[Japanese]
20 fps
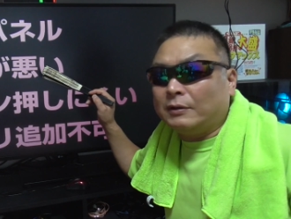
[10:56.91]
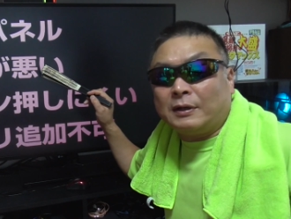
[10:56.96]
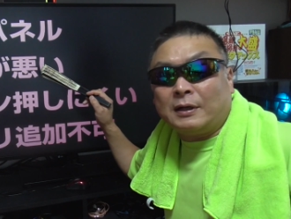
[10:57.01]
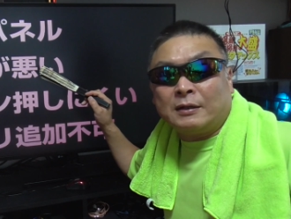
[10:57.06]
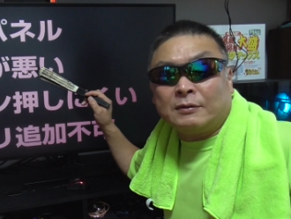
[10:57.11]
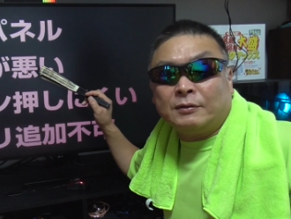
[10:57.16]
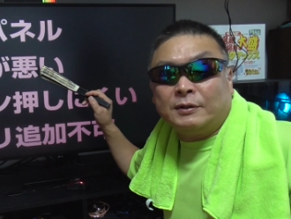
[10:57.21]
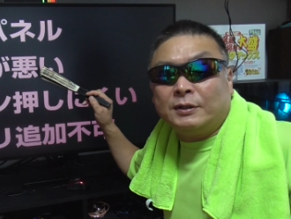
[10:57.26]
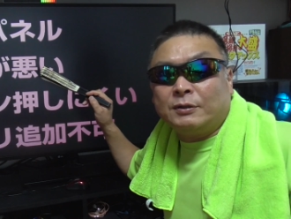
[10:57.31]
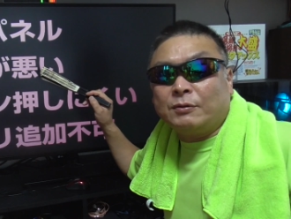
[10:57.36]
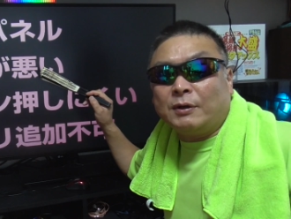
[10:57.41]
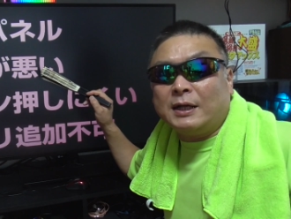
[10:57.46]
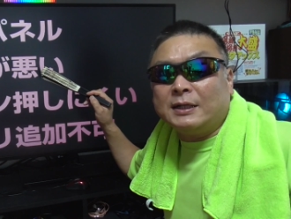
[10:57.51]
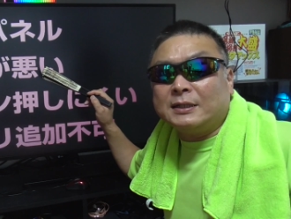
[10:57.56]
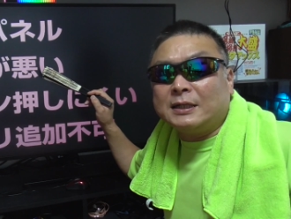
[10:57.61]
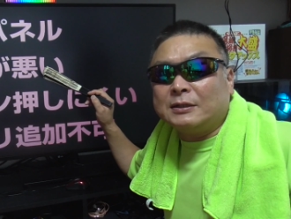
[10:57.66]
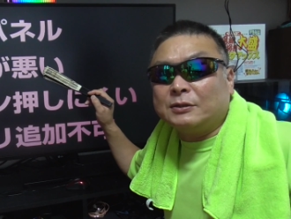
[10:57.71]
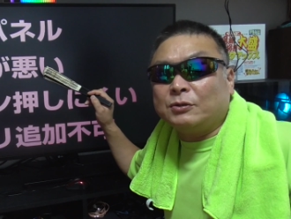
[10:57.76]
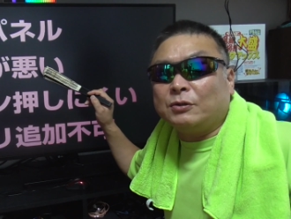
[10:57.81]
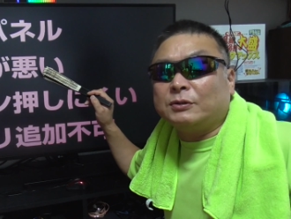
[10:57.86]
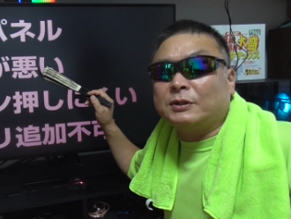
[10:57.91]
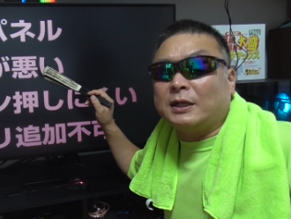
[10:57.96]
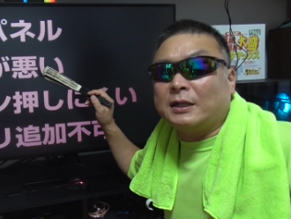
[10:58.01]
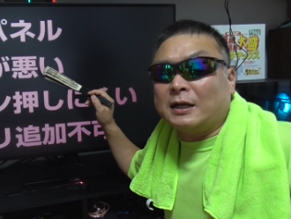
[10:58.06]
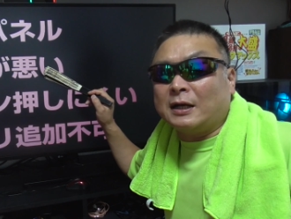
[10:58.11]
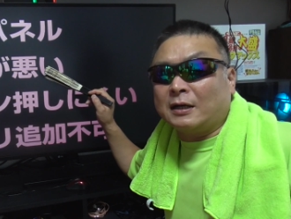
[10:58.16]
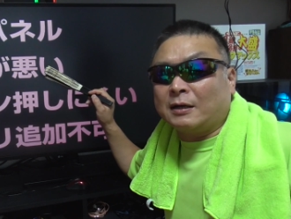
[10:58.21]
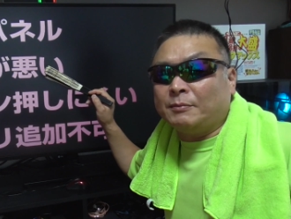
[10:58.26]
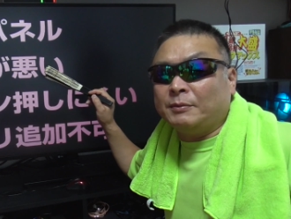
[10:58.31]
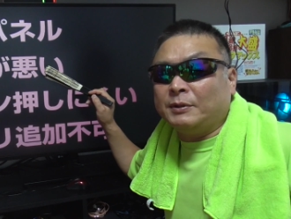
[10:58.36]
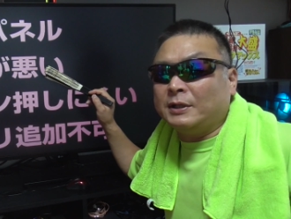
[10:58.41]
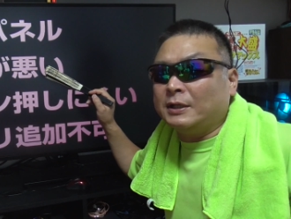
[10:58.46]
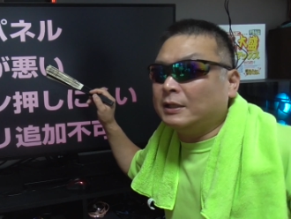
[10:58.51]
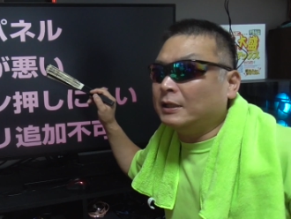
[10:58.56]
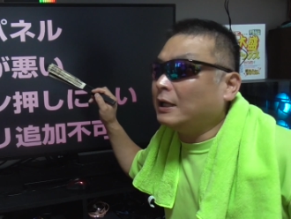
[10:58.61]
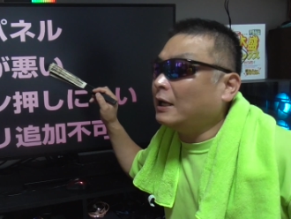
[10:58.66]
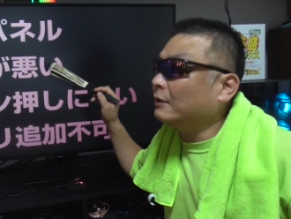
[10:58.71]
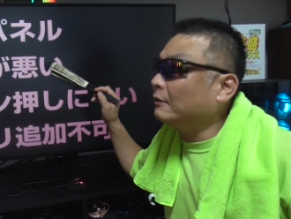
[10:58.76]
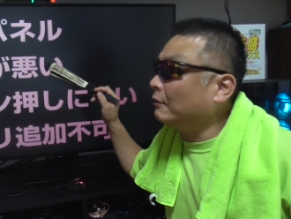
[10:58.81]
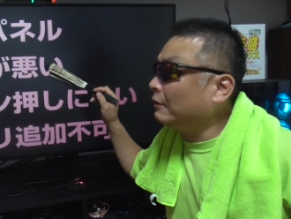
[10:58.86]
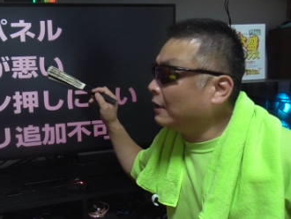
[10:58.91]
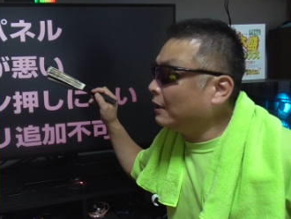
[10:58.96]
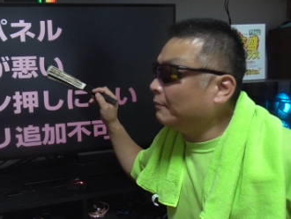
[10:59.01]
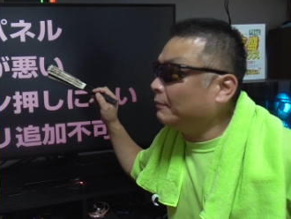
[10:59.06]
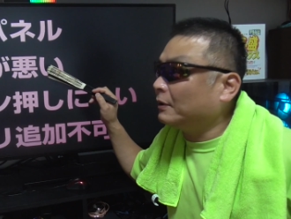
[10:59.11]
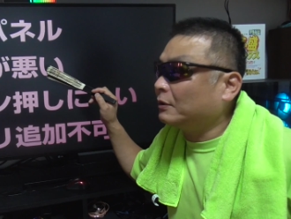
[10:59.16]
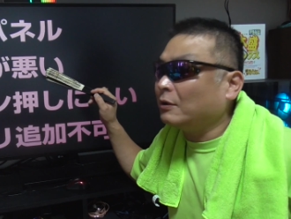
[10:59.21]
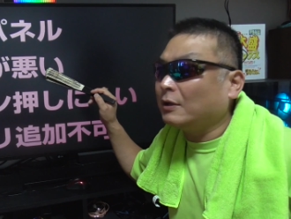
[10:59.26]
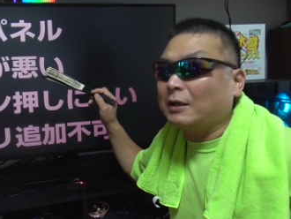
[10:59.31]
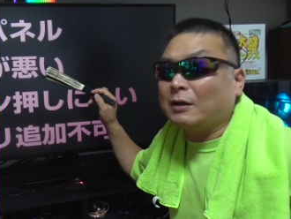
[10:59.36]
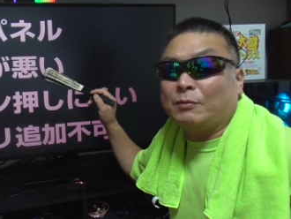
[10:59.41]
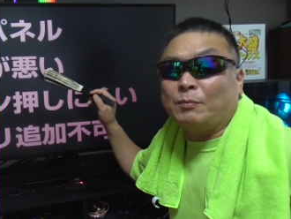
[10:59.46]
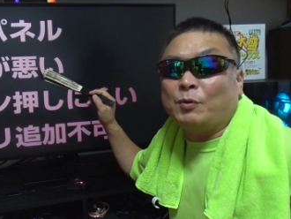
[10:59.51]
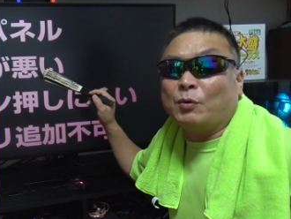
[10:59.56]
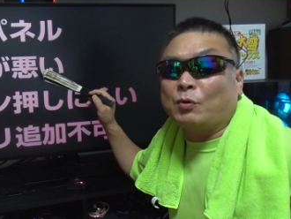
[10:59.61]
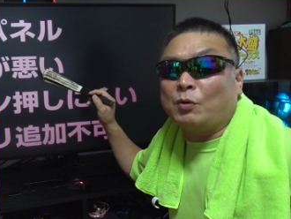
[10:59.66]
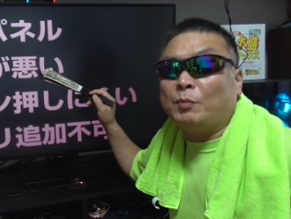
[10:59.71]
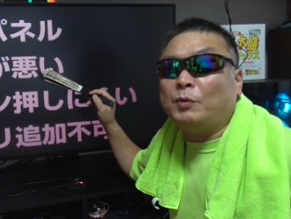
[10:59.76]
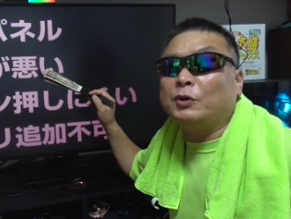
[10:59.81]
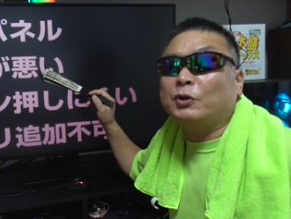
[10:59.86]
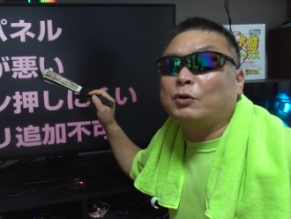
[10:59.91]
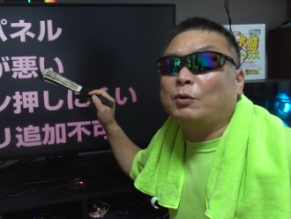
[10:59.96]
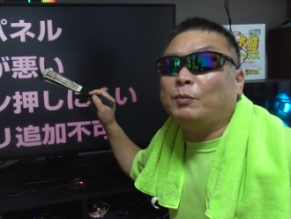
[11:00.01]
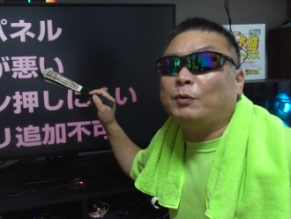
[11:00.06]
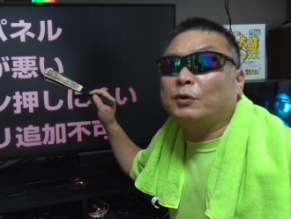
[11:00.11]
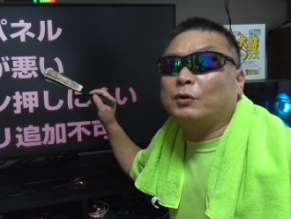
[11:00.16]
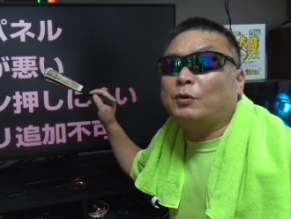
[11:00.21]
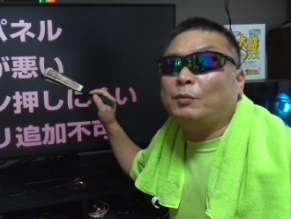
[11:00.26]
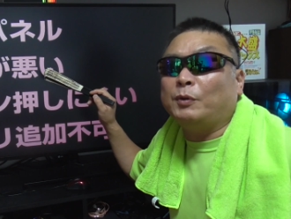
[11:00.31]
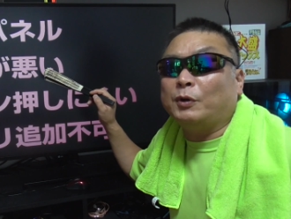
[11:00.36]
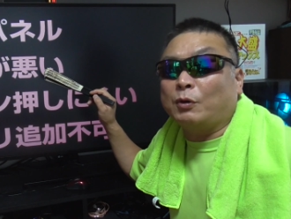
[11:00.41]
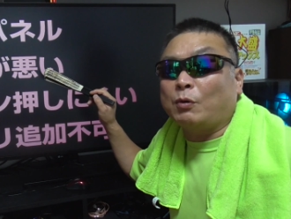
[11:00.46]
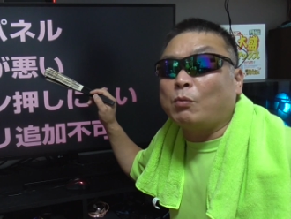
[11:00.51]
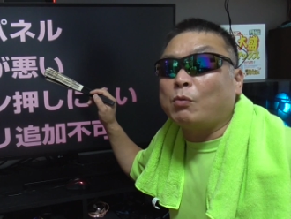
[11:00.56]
あのいくらじ調整なんかもできないので、まあ、とにかくもうこもりこもりこもり